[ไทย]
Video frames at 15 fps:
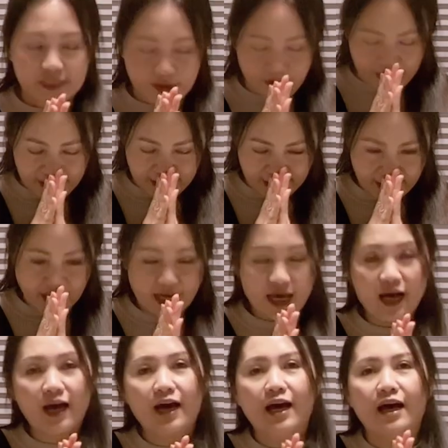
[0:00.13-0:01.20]
สวัสดี
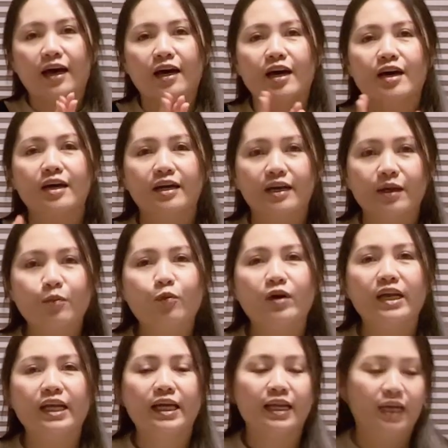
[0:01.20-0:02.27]
ค่ะ คลิปวั
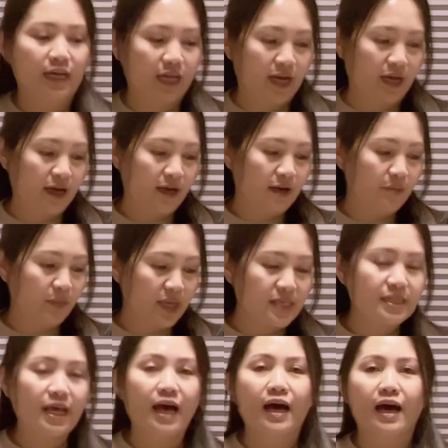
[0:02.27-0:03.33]
นนี้นะคะแม่
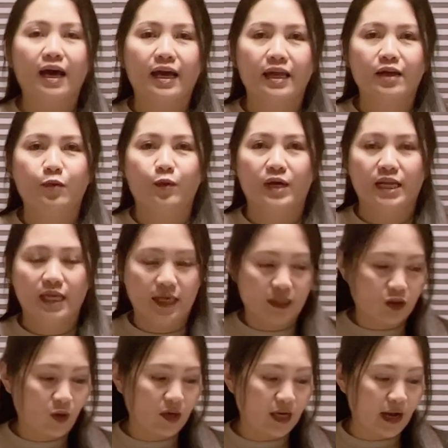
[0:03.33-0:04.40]
ทรายวันนี้
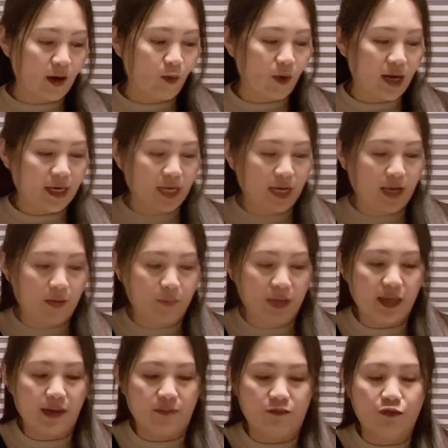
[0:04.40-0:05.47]
ตอนกลางวันนะคะ ไป
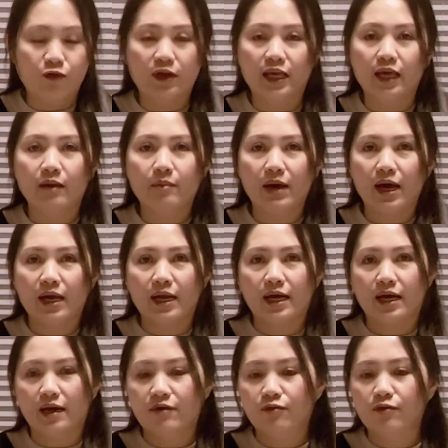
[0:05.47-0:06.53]
เก็บฟุกิมานะ
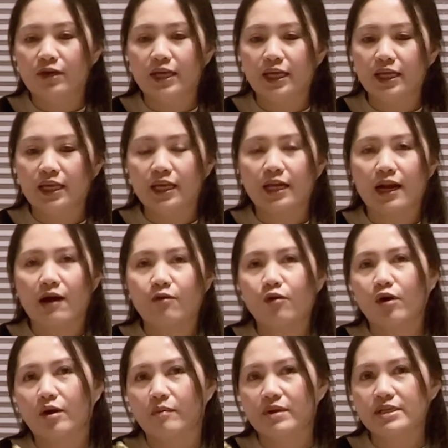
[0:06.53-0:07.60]
คะฟุกิที่คราว
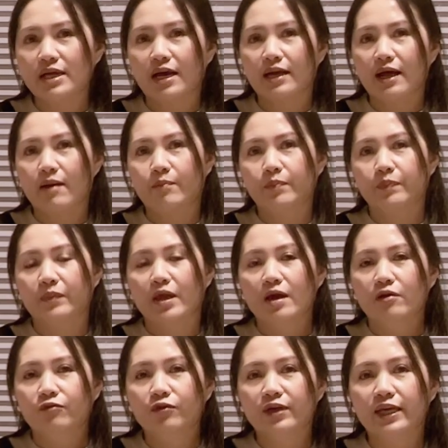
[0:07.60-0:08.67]
ก่อน แม่ทราย
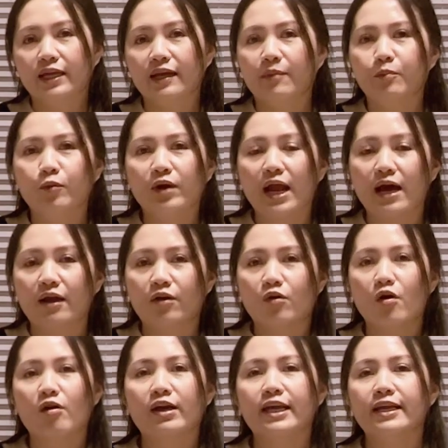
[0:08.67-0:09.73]
ทำฟุกิ เทมปุระแล้ว
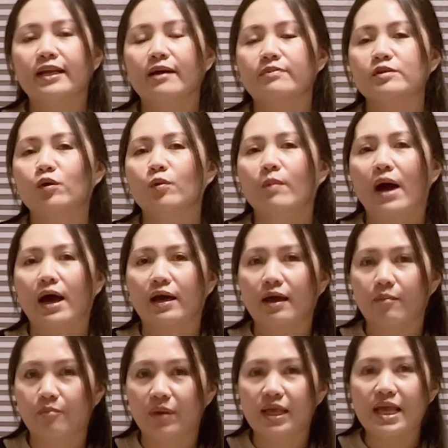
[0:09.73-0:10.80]
ก็กินกับโซบะ
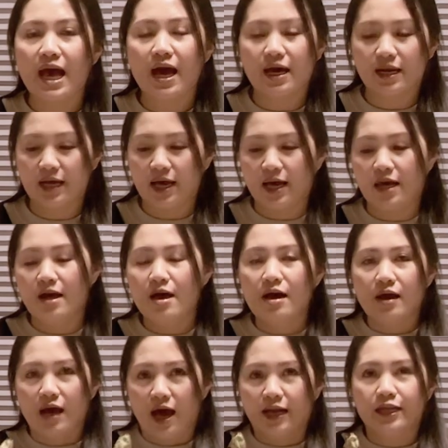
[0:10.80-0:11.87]
กับแม่ย่านะคะ
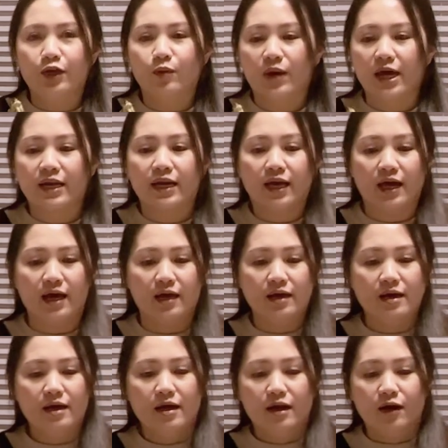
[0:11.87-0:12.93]
อันเดียวกันนะคะ
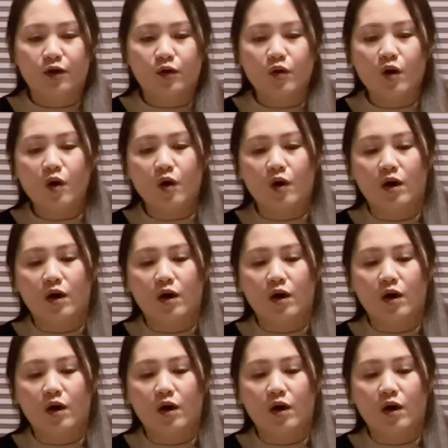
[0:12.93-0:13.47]
แล้วก็